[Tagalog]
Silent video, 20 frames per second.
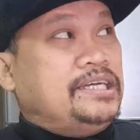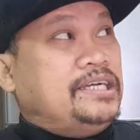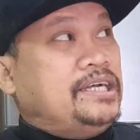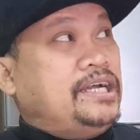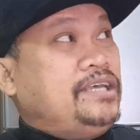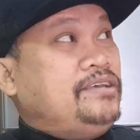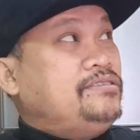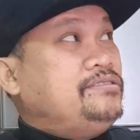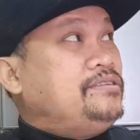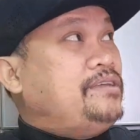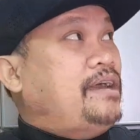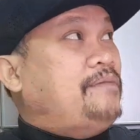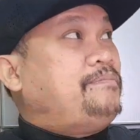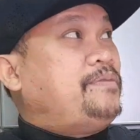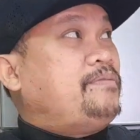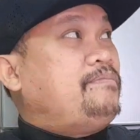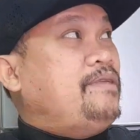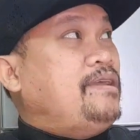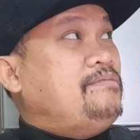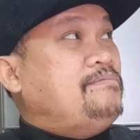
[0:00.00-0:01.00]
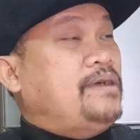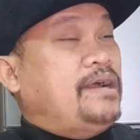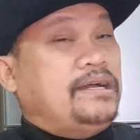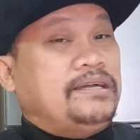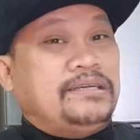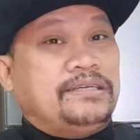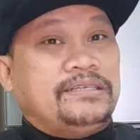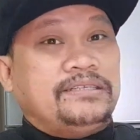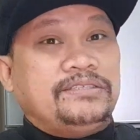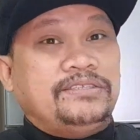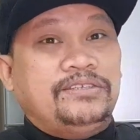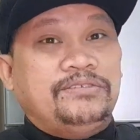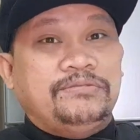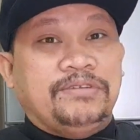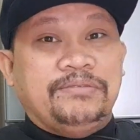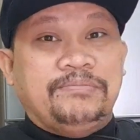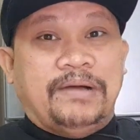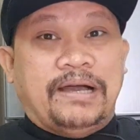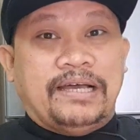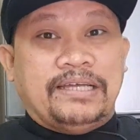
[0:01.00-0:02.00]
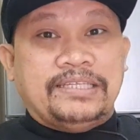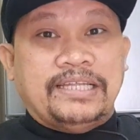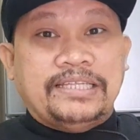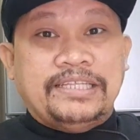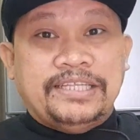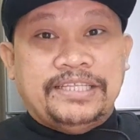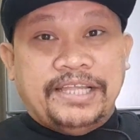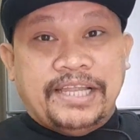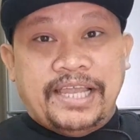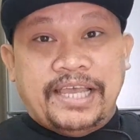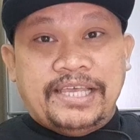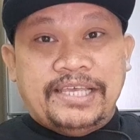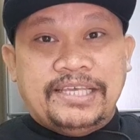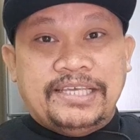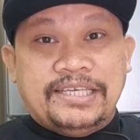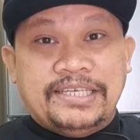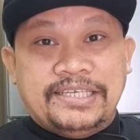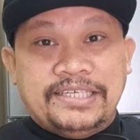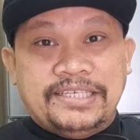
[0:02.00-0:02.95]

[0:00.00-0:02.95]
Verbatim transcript: Ngayon, ang problema, yung iba, nadidelay.